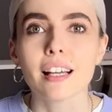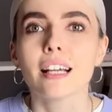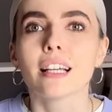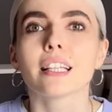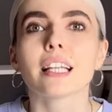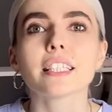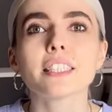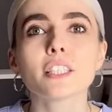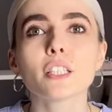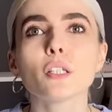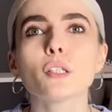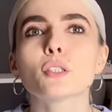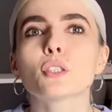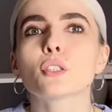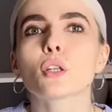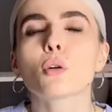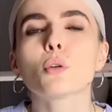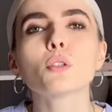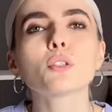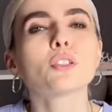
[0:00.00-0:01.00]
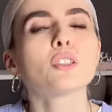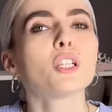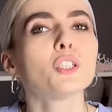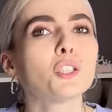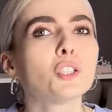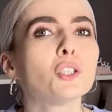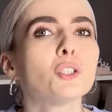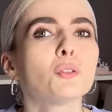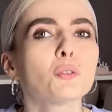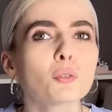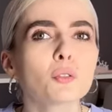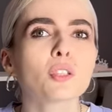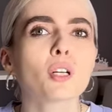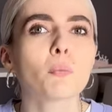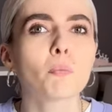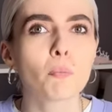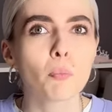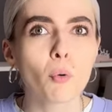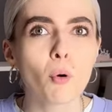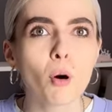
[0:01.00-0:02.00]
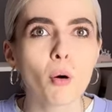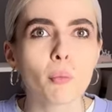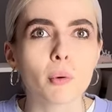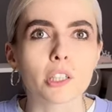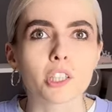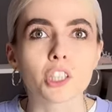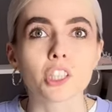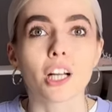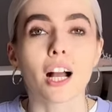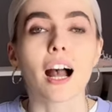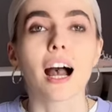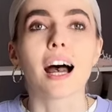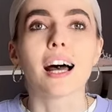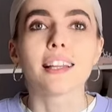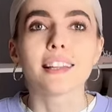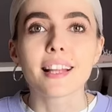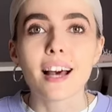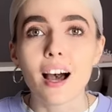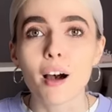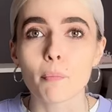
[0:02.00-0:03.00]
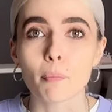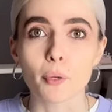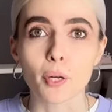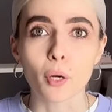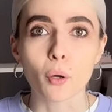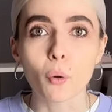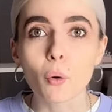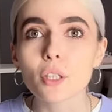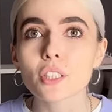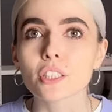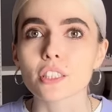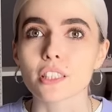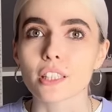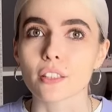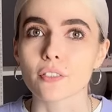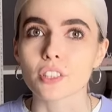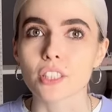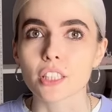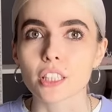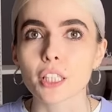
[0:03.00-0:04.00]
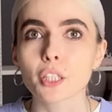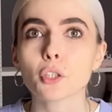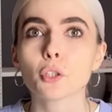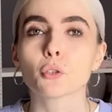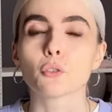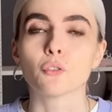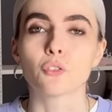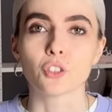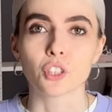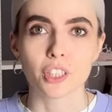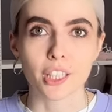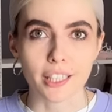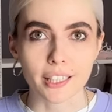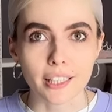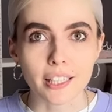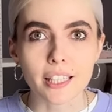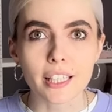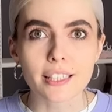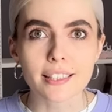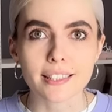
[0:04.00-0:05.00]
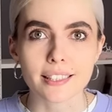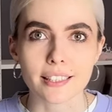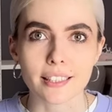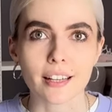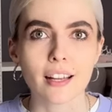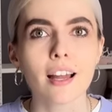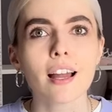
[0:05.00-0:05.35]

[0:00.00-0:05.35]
надеются хоть на чью-то помощь, а она приходит на встречу встречу в жакете,